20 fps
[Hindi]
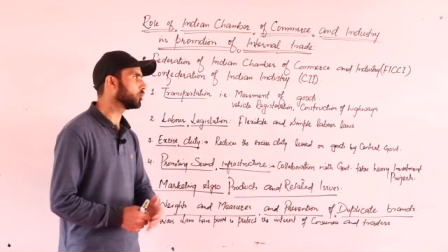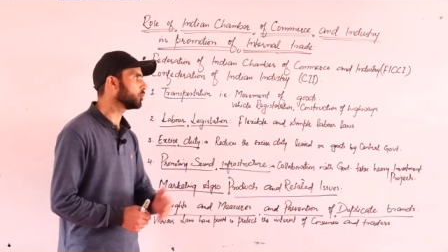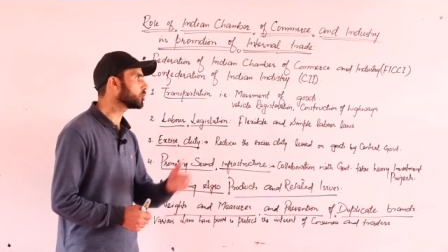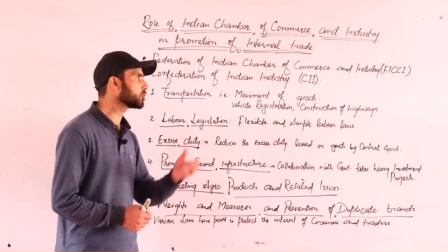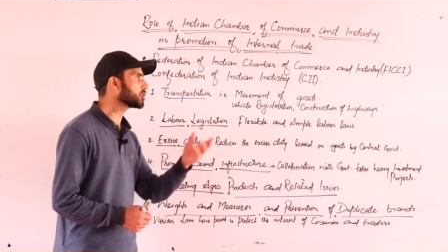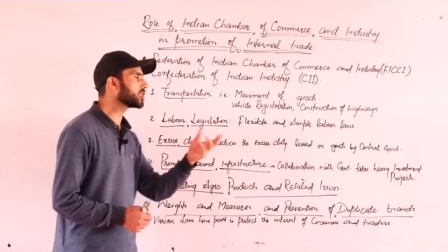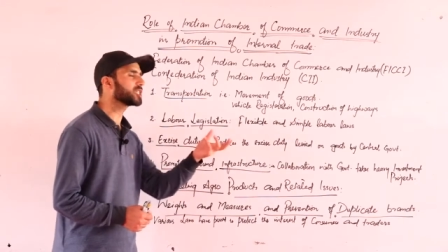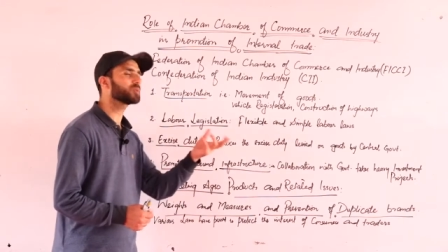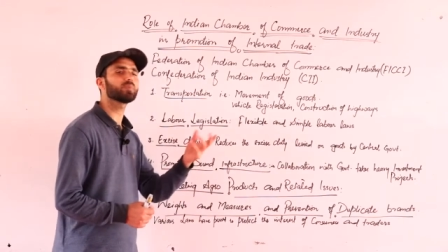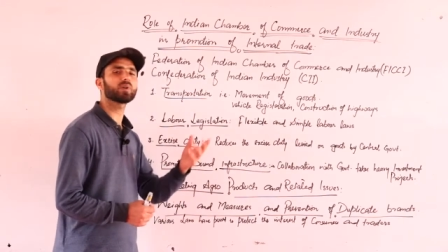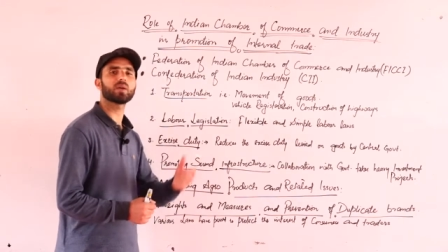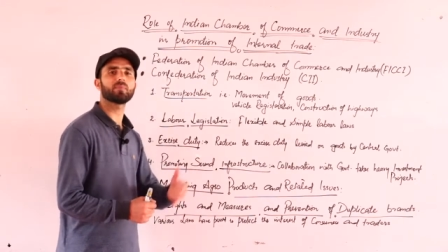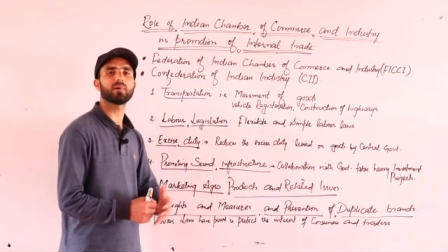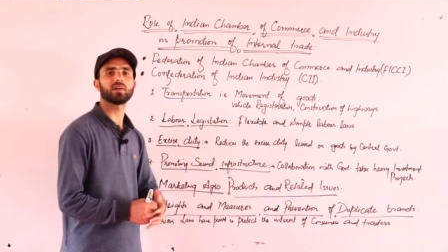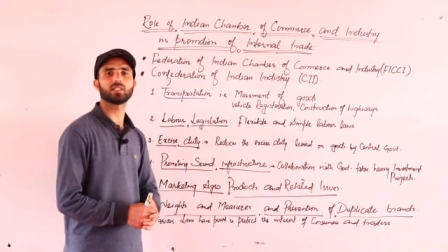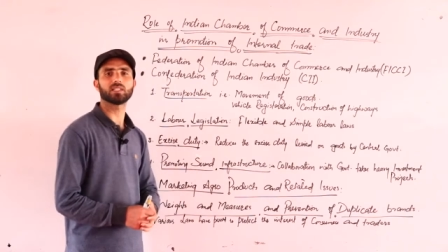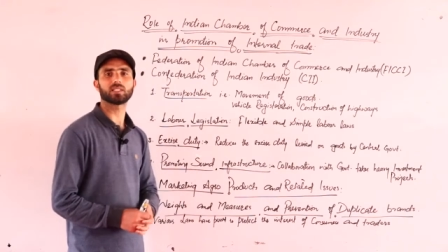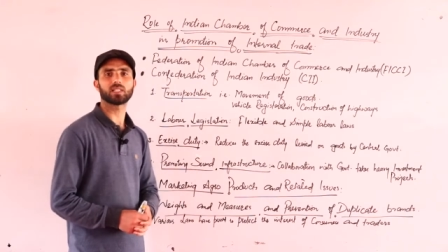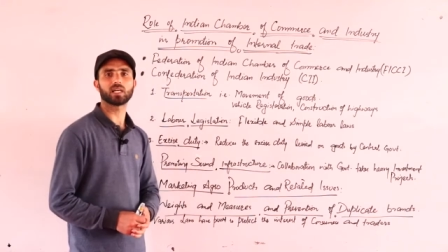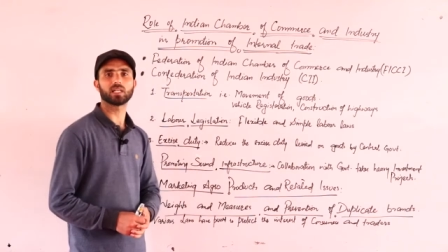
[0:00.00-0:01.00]
उस चीज़ में ये
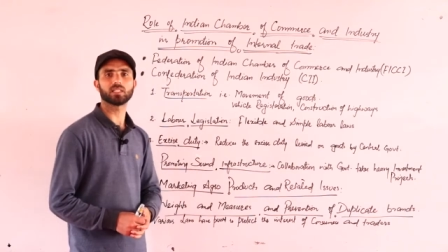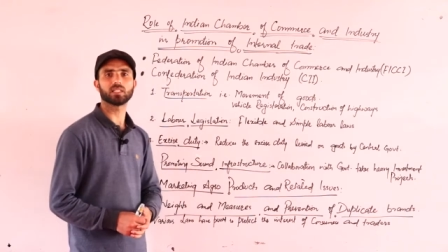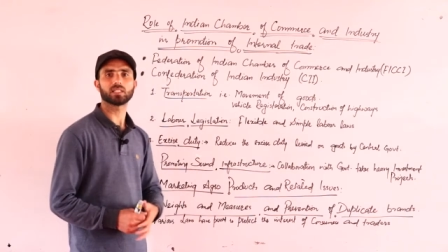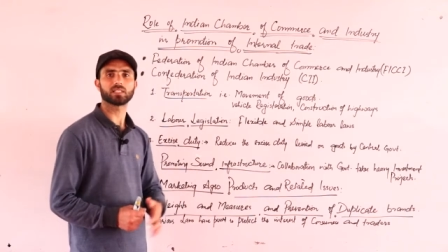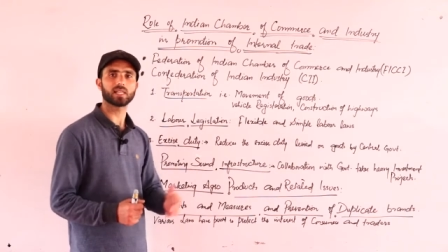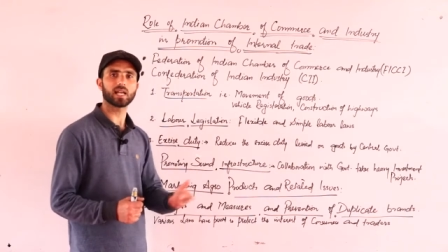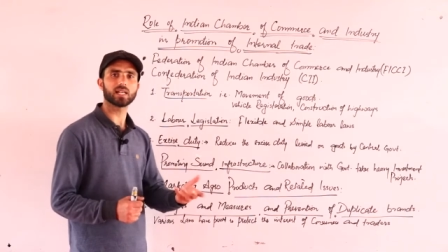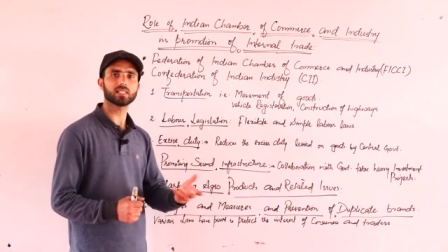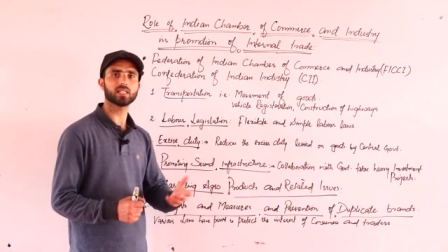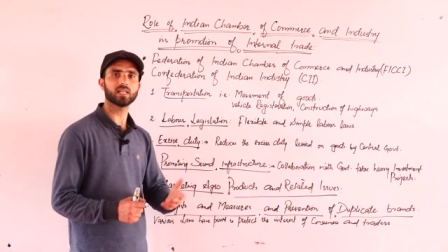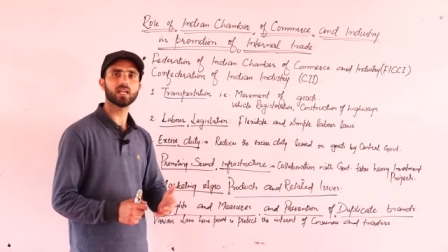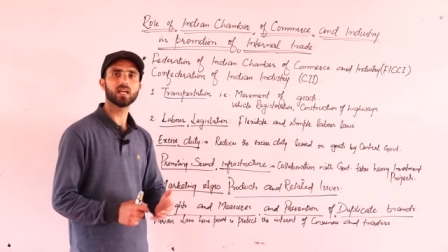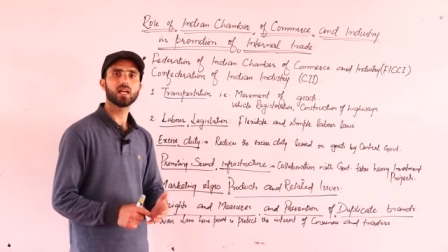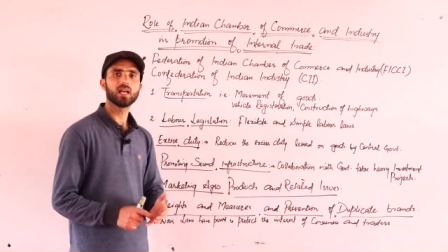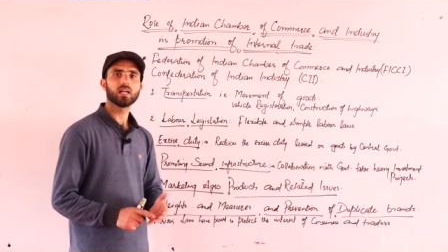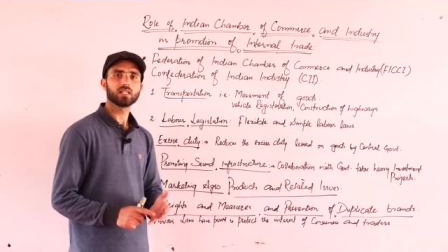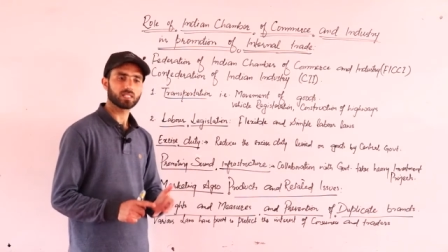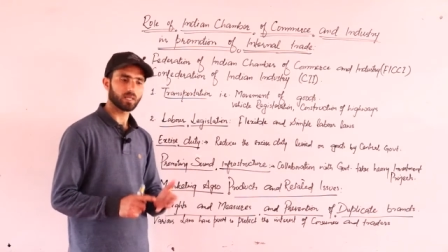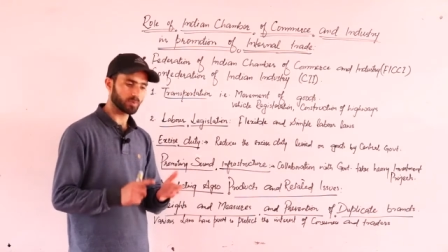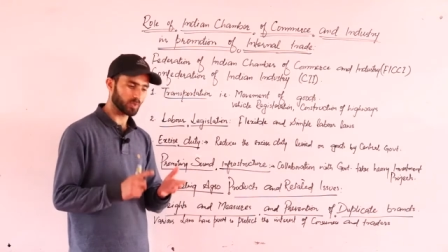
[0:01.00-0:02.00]
मदद करते हैं कैसे
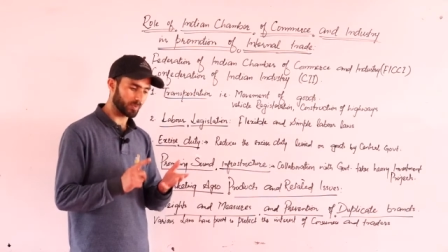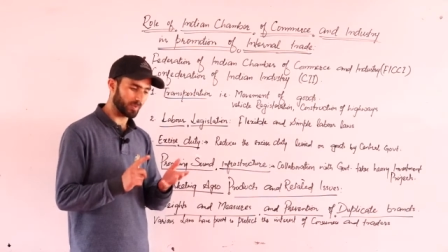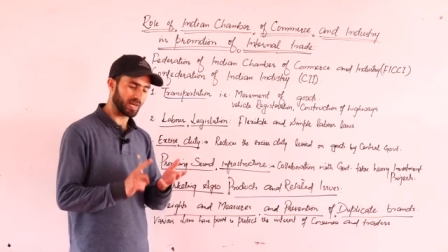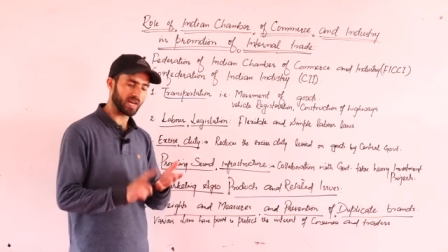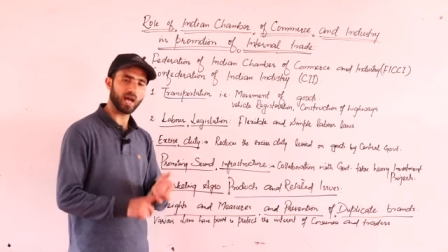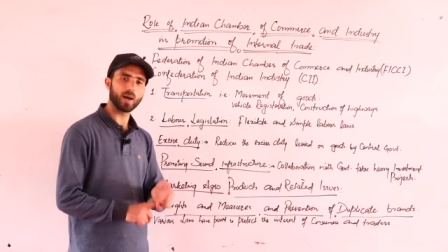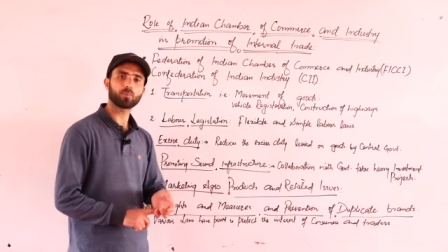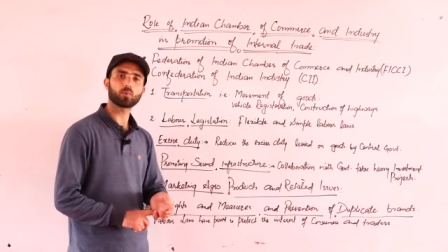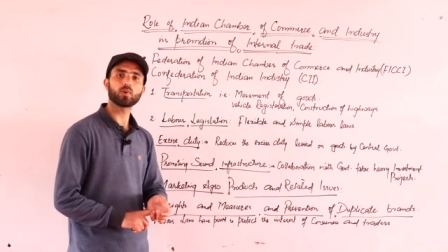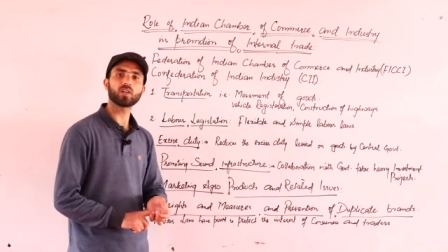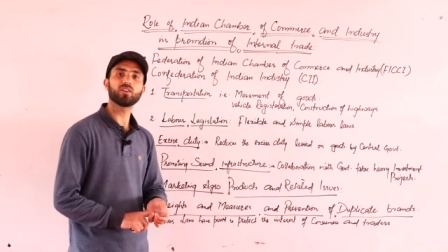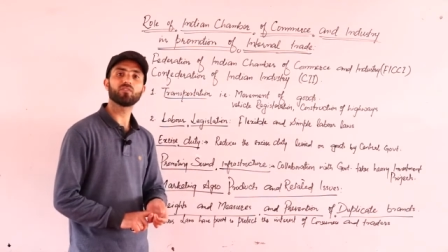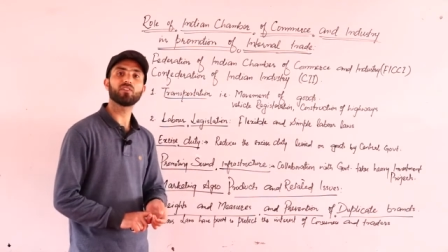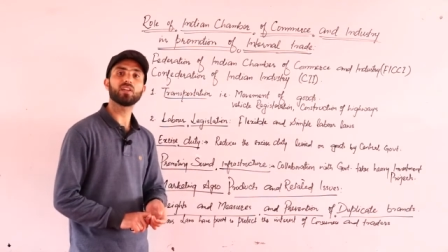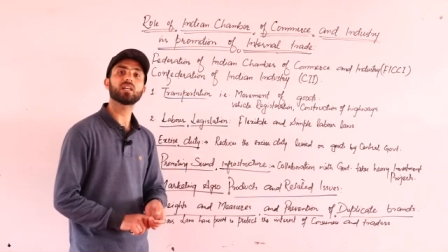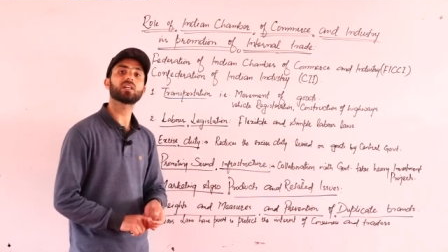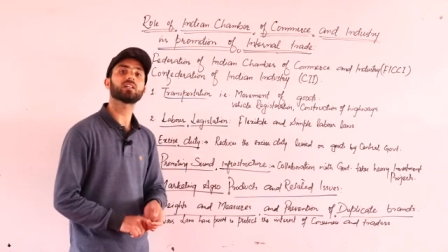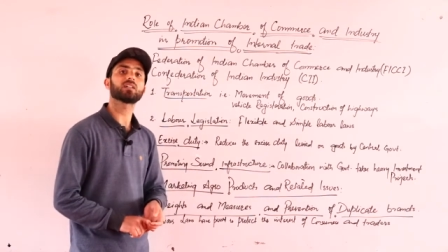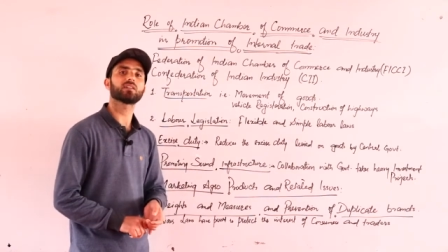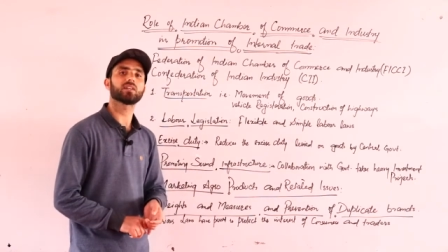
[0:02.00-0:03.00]
सबसे पहले आपको ये
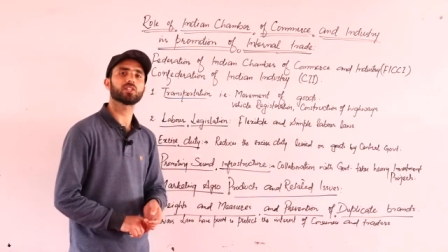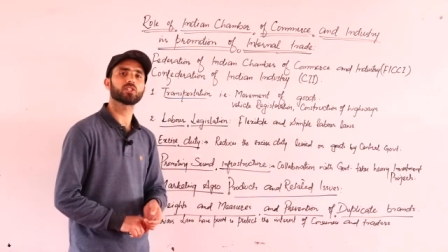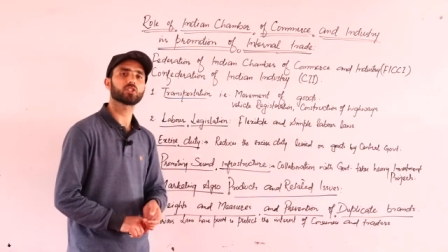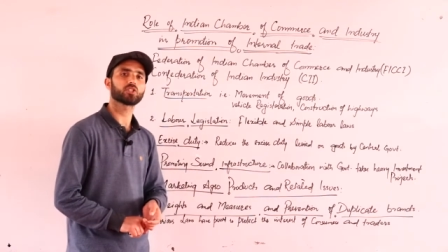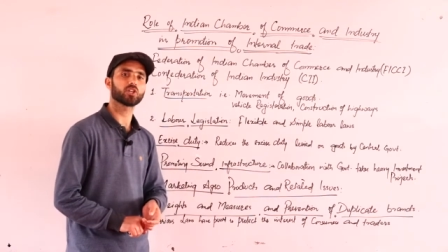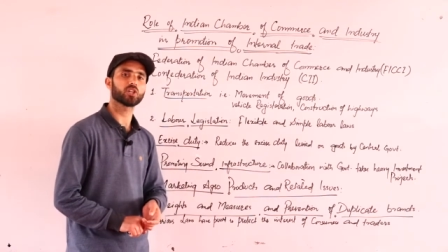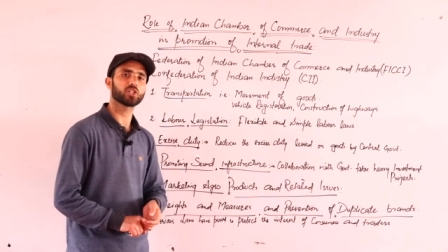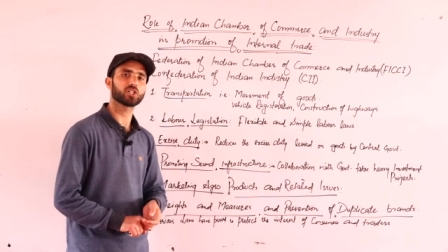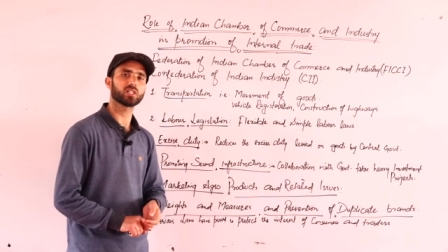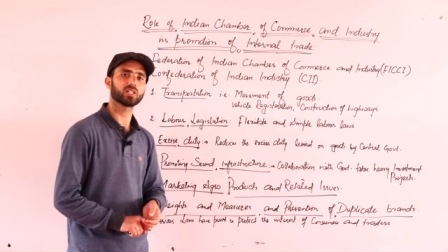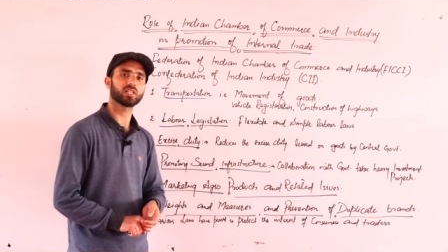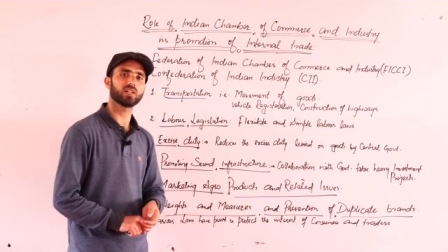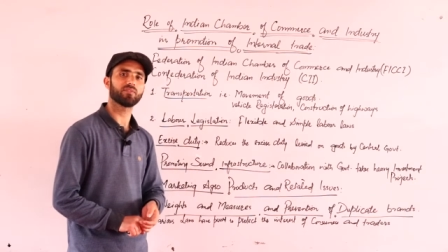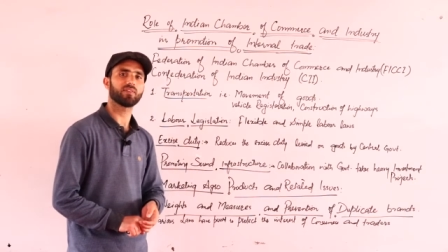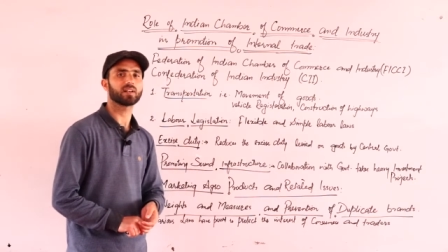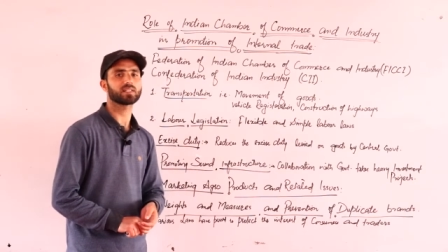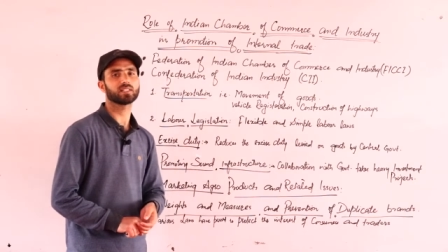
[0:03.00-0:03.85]
व्हीकल रजिस्ट्रेशन की